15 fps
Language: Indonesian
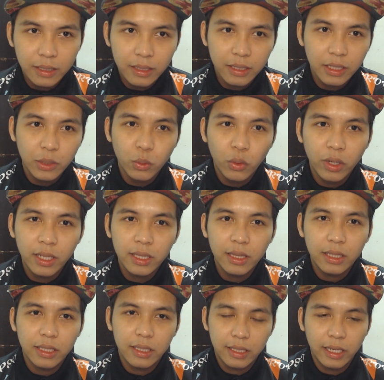di
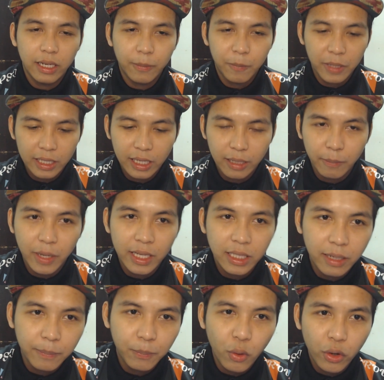wallet saya dapatkan
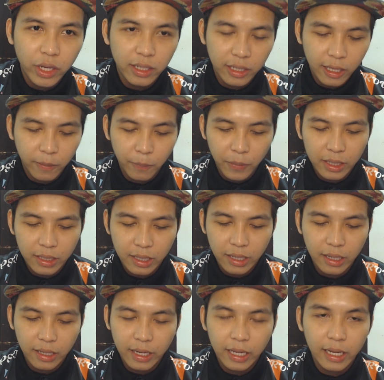banyak poin
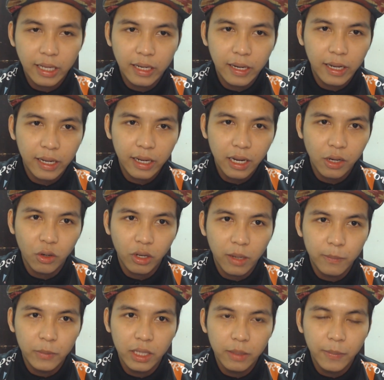daripada rakan-rakan lah kalau
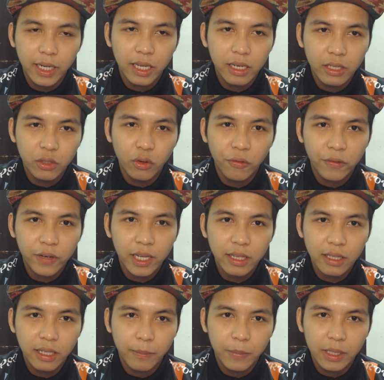kamu lihat di bagian ini your
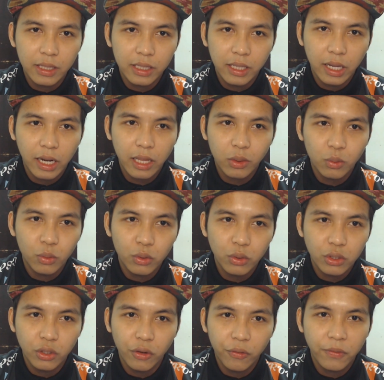friend dapat
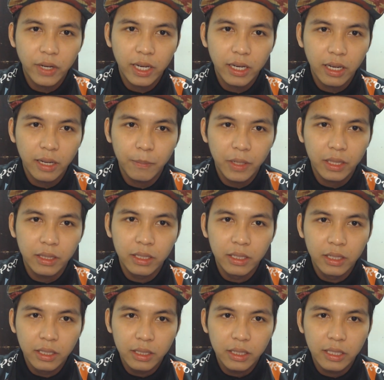300 your friend dapat
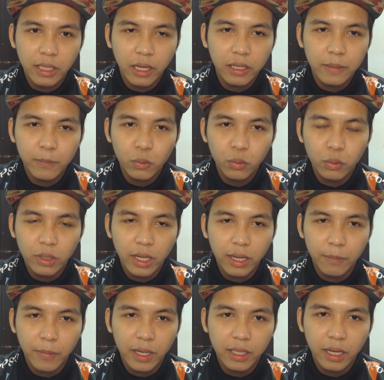3000
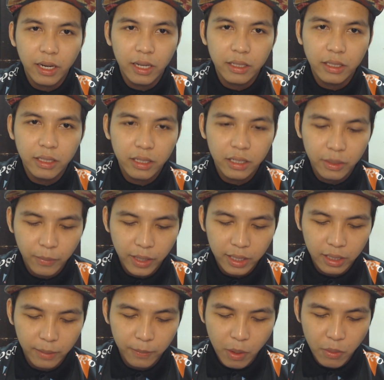dan banyak lagi di
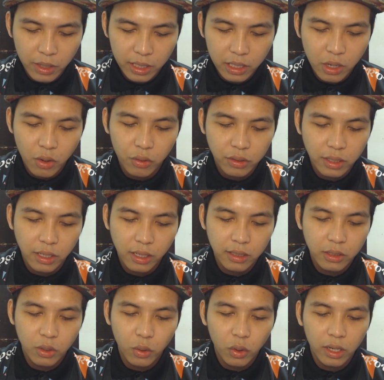bagian bawah nih kalau saya
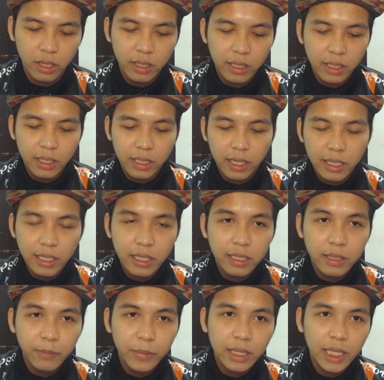scroll
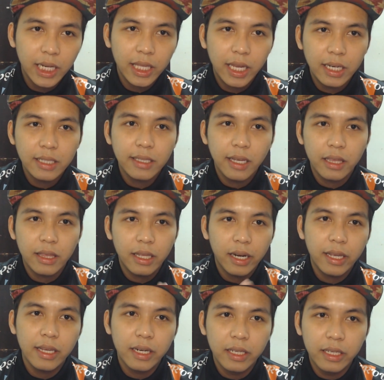jadi sebentar tadi saya
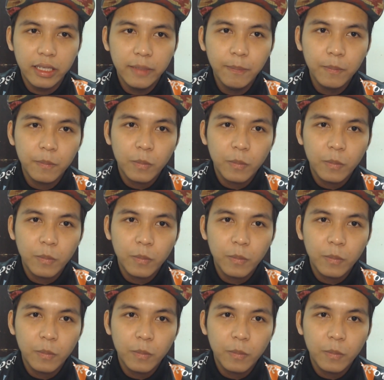try redeem